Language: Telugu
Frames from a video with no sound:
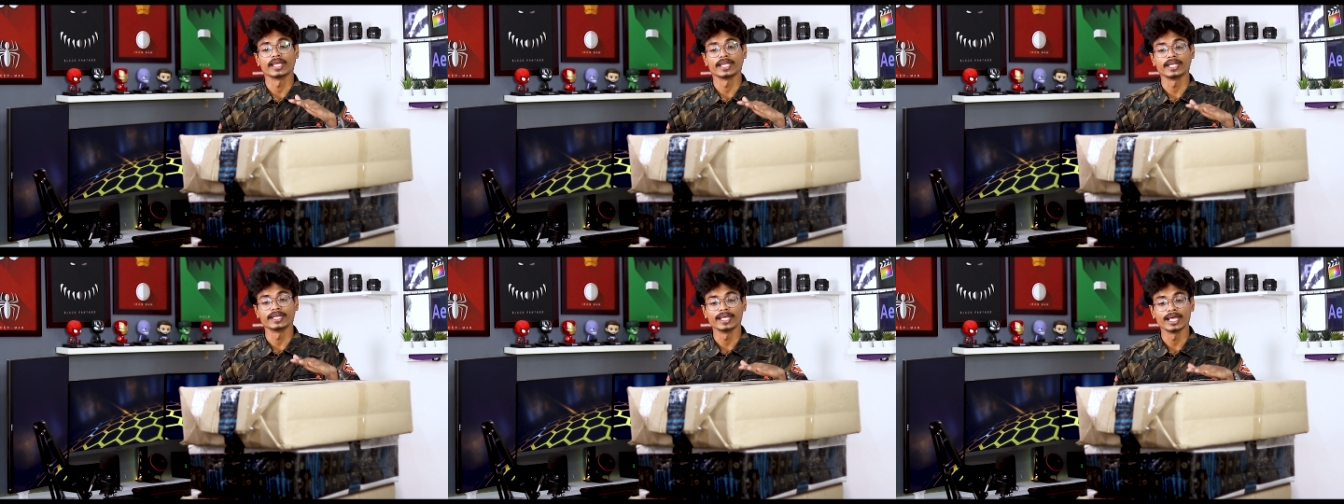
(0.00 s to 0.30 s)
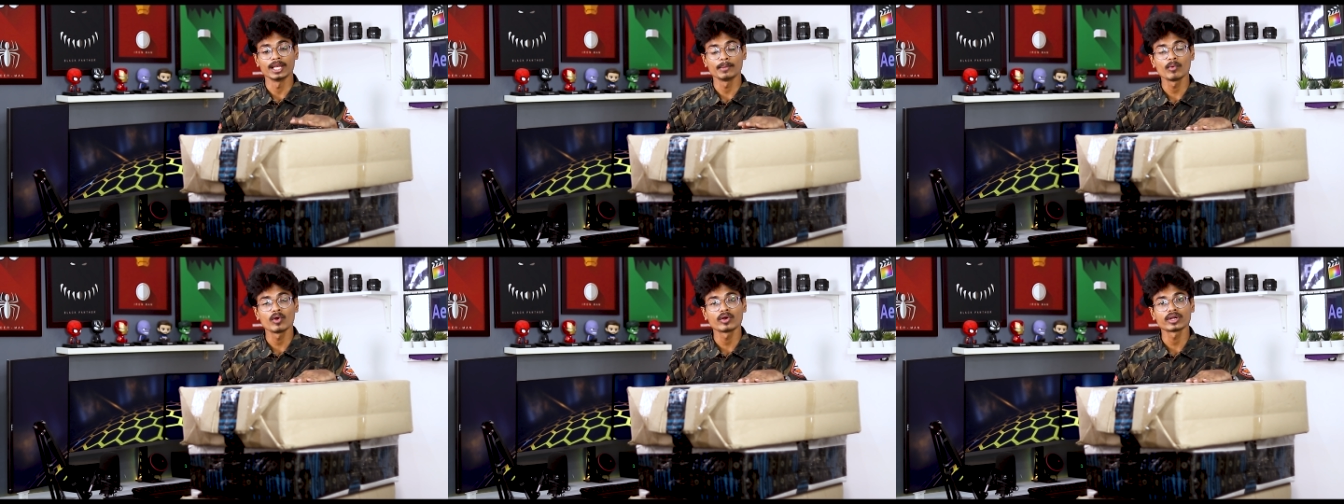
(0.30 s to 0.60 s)
ఈ
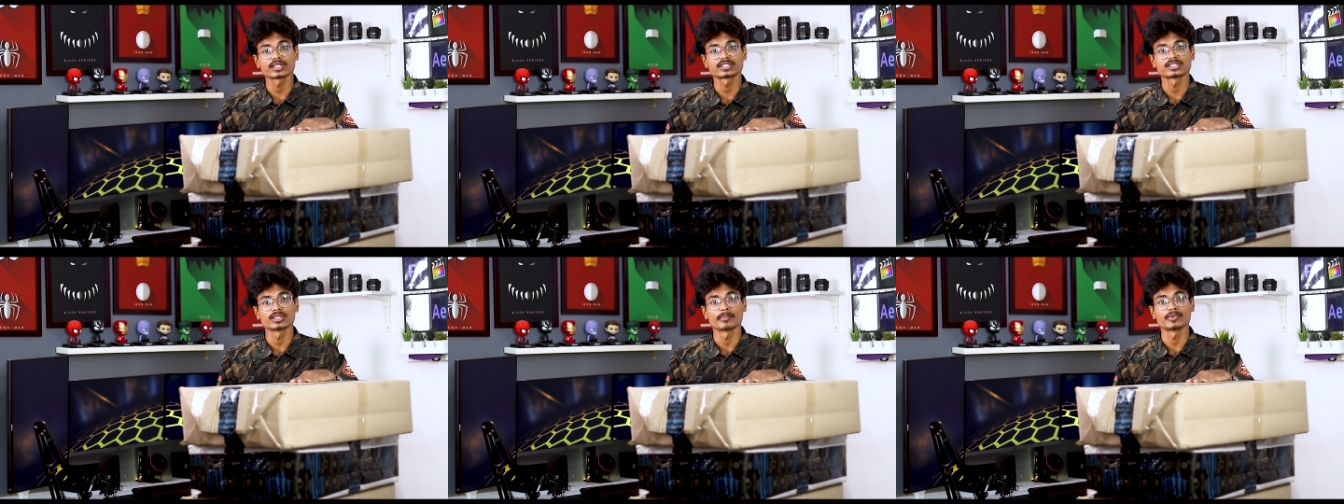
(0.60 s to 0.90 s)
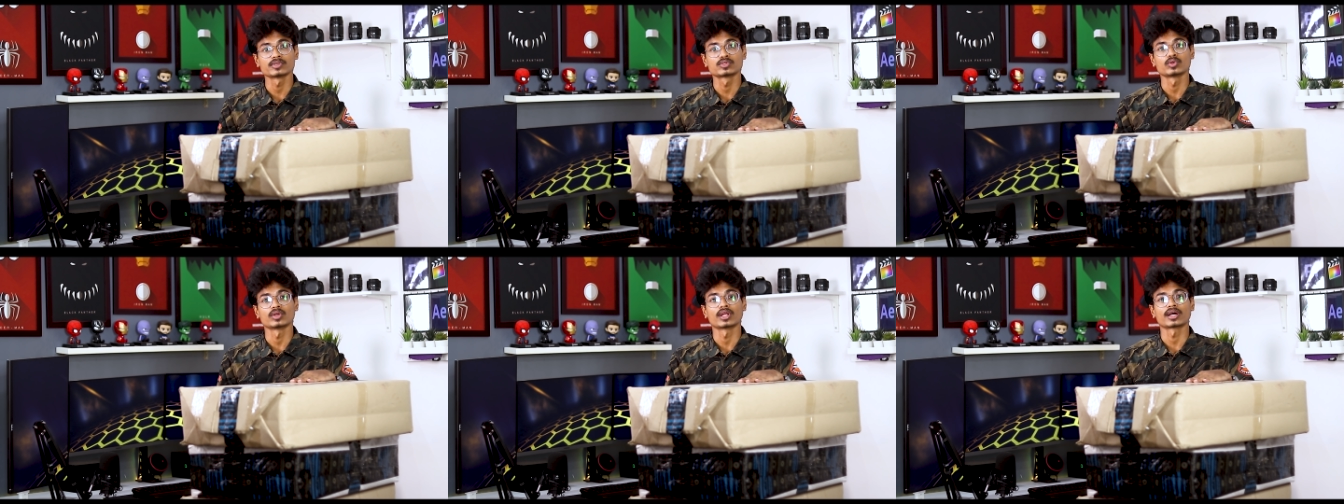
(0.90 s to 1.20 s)
డెల్ మౌంటర్స్
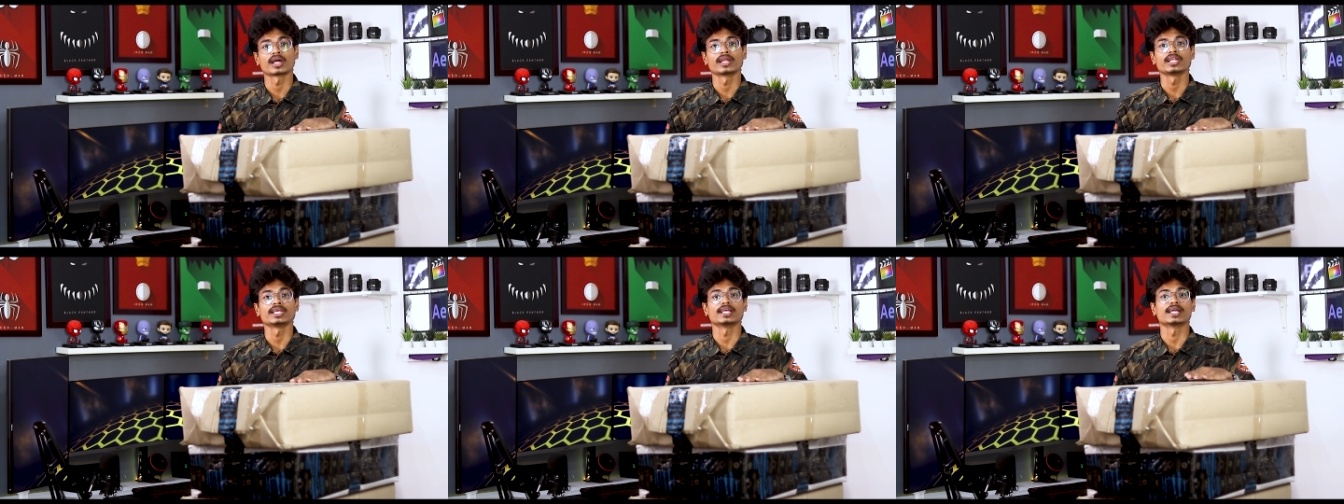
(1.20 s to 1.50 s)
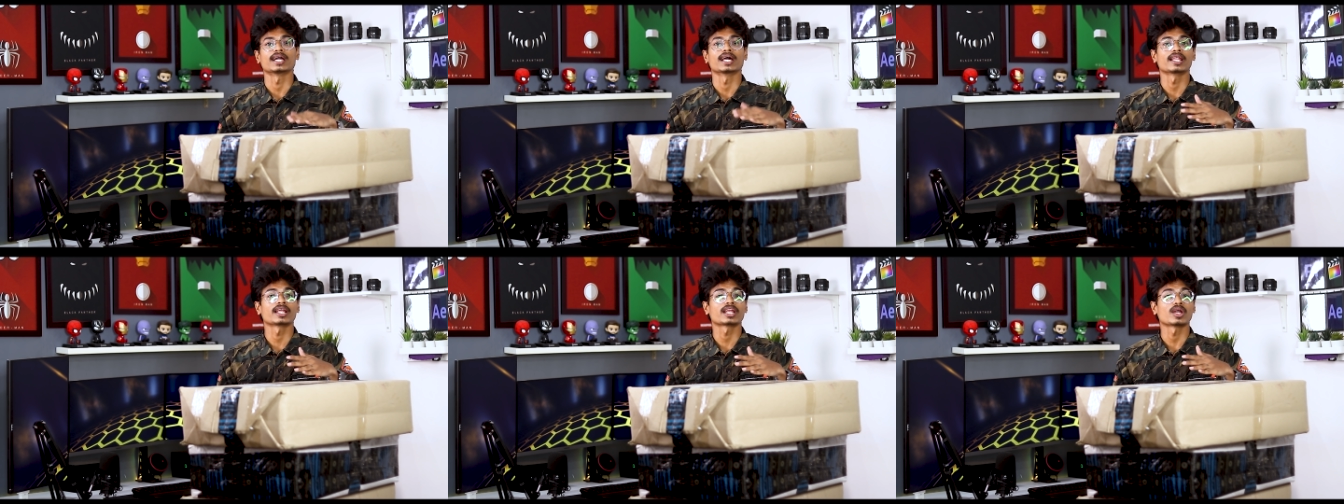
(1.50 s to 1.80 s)
తెప్పించుకున్నా కానీ
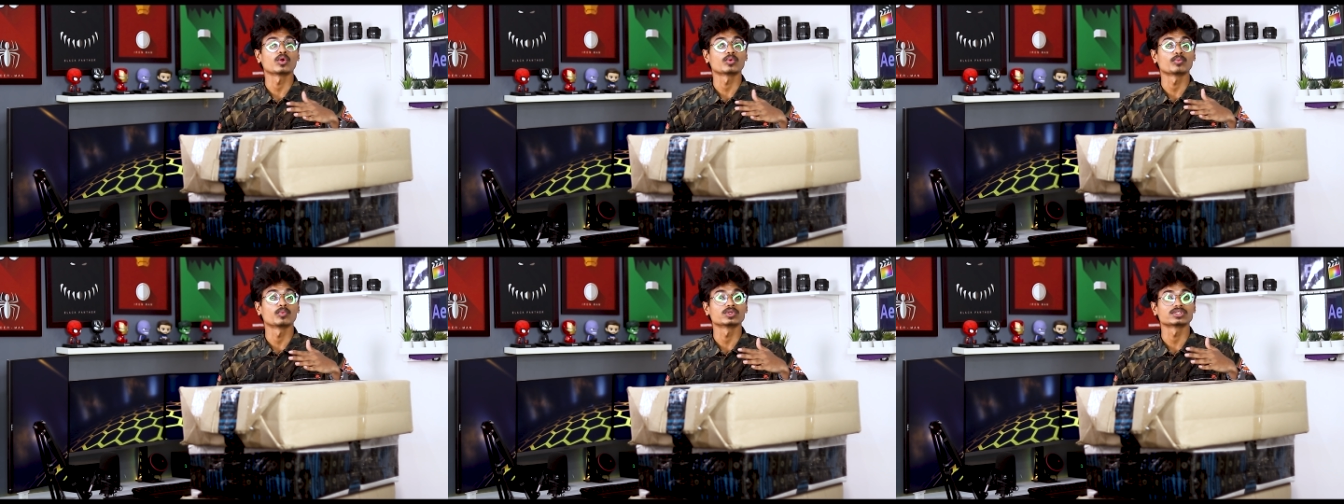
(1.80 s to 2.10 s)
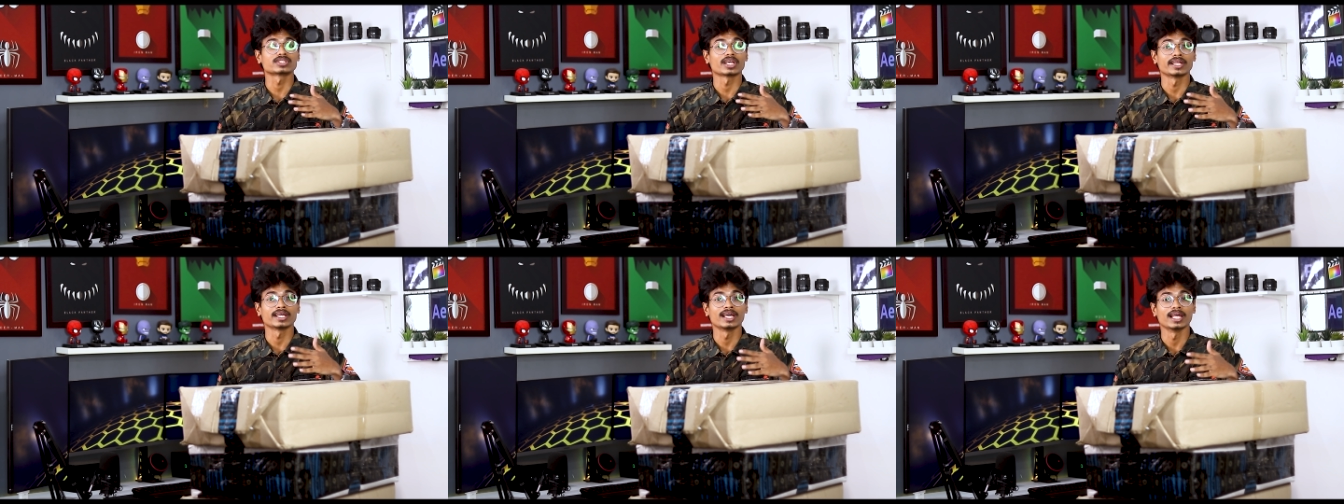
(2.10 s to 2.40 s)
కలర్
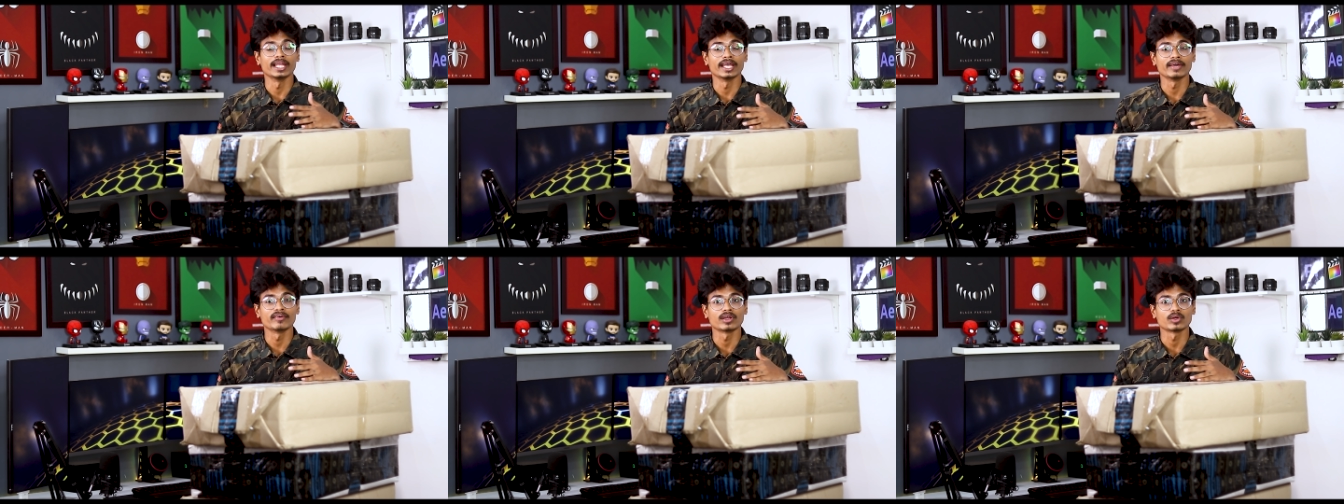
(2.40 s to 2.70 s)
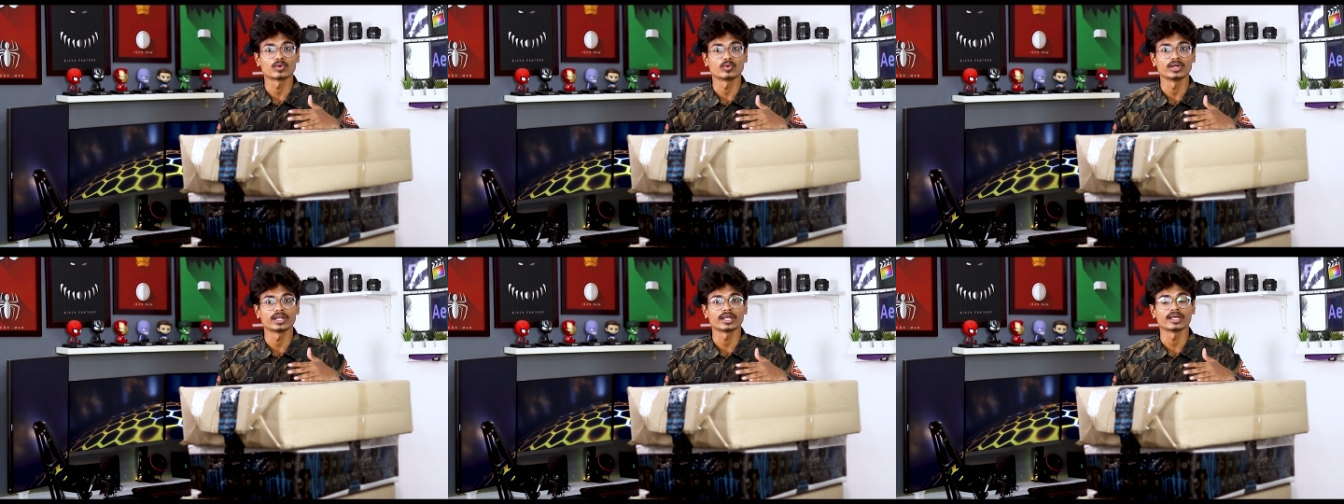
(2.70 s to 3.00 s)
అవుట్పుట్ సరిగ్గా
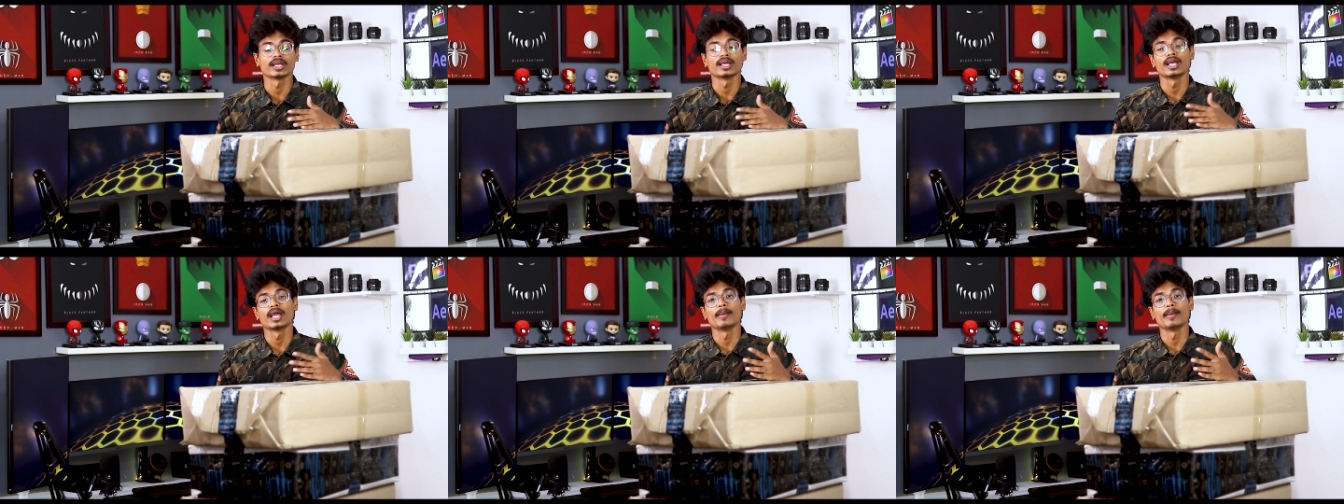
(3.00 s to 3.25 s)
లేవనుకుంటే